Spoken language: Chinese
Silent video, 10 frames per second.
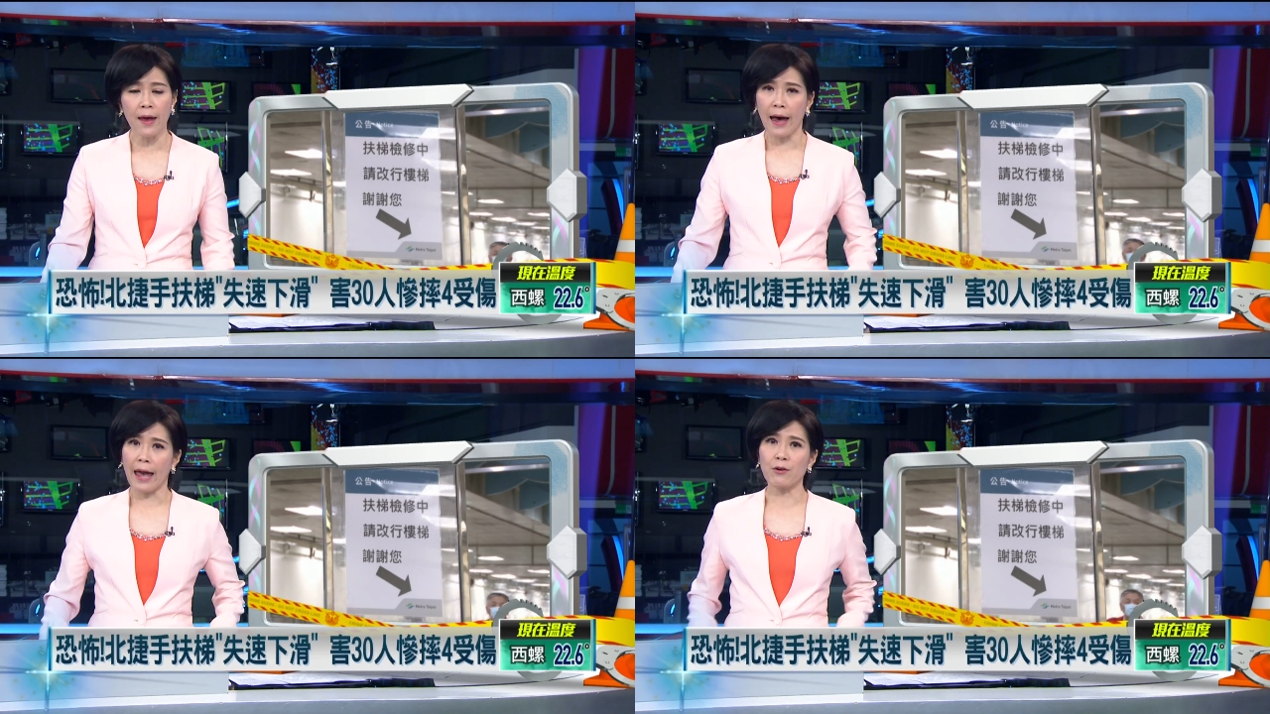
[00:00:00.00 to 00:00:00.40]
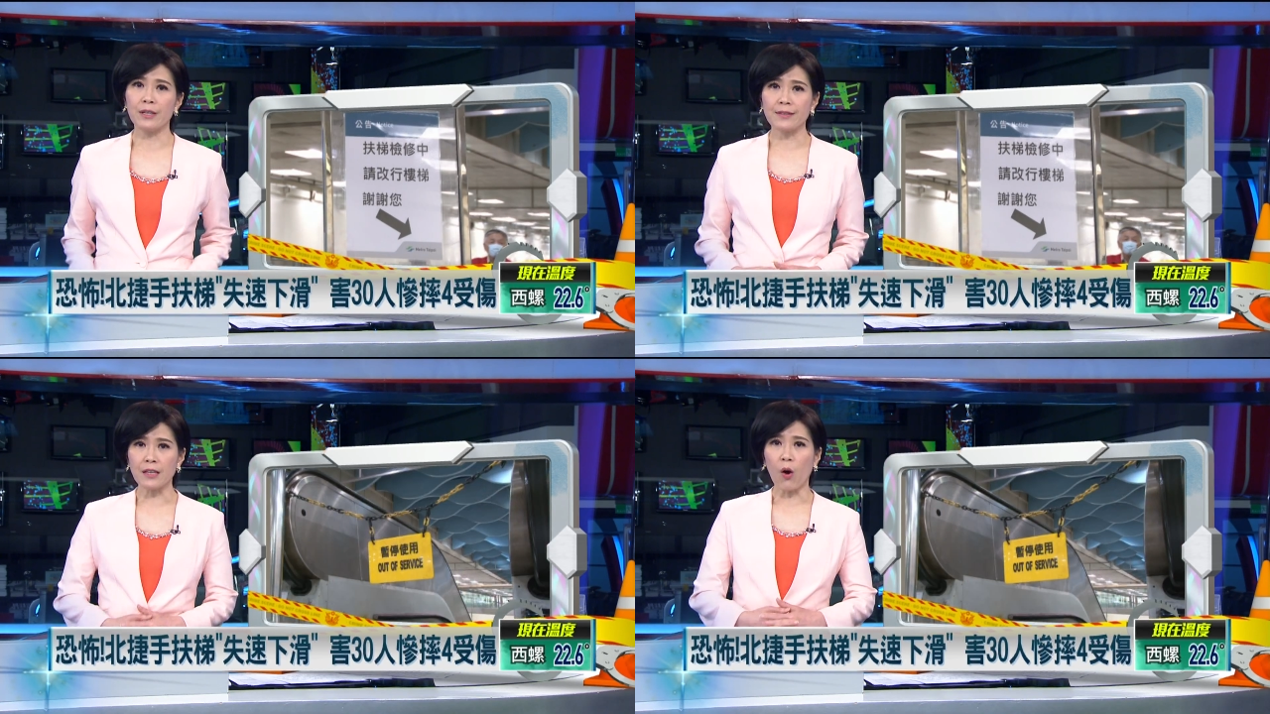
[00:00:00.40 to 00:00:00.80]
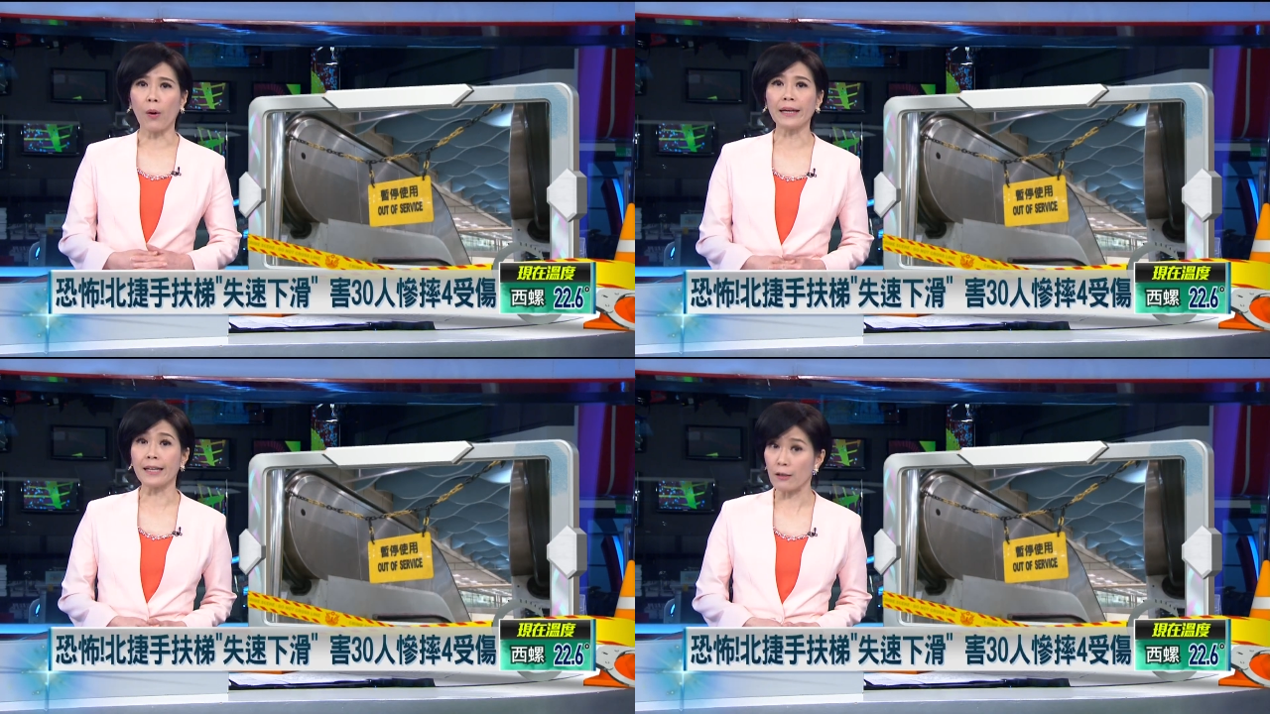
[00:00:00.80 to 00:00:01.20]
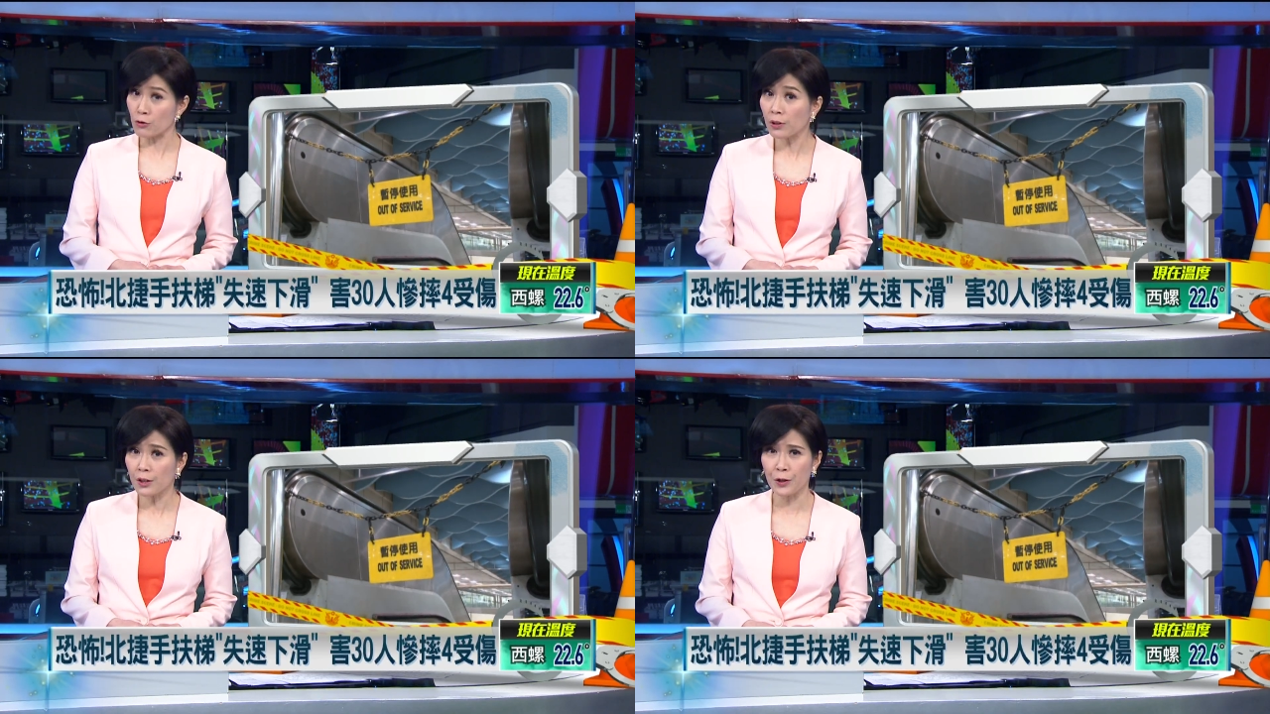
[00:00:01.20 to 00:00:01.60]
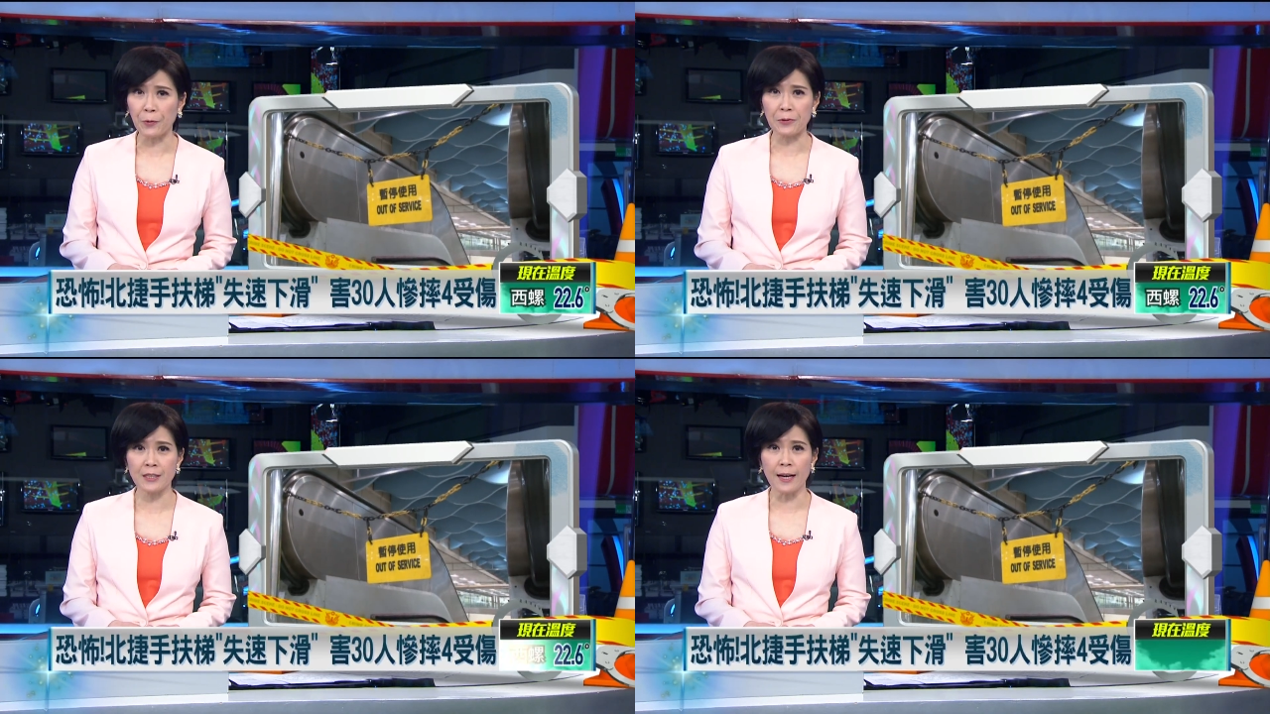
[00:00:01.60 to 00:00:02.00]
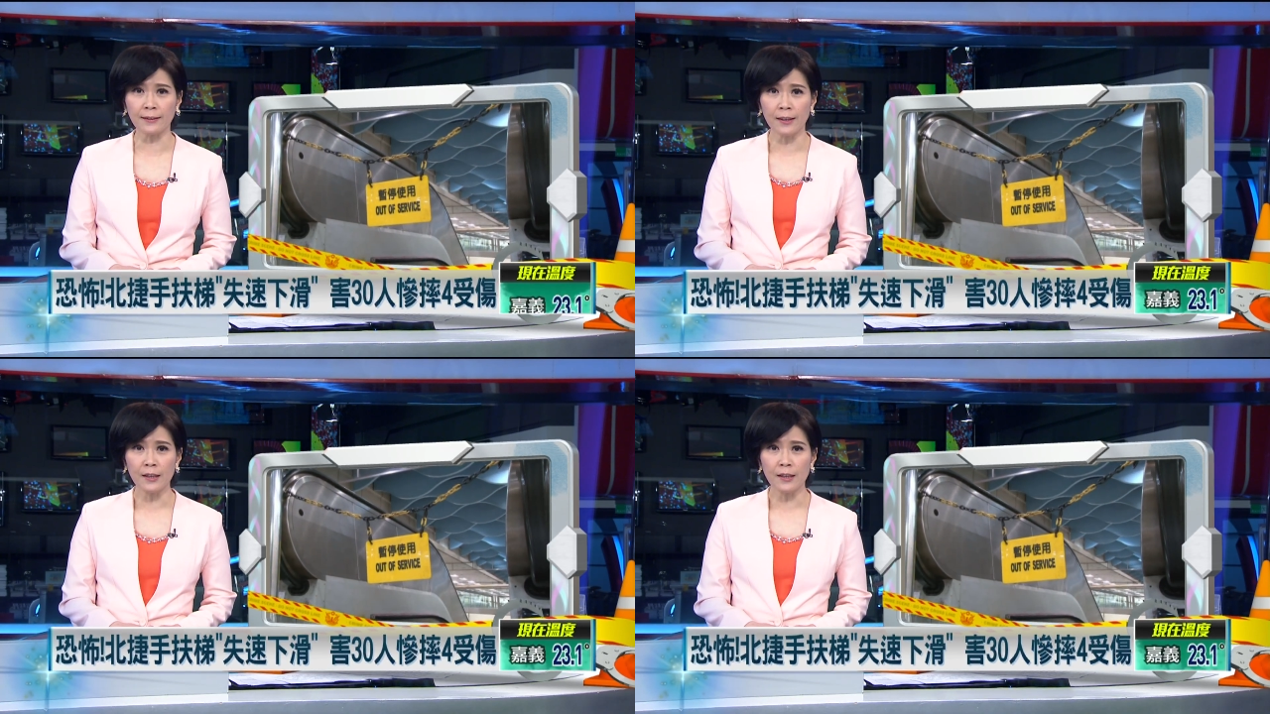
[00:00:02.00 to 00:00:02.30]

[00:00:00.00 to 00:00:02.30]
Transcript: 还有人脚踝严重的扭伤。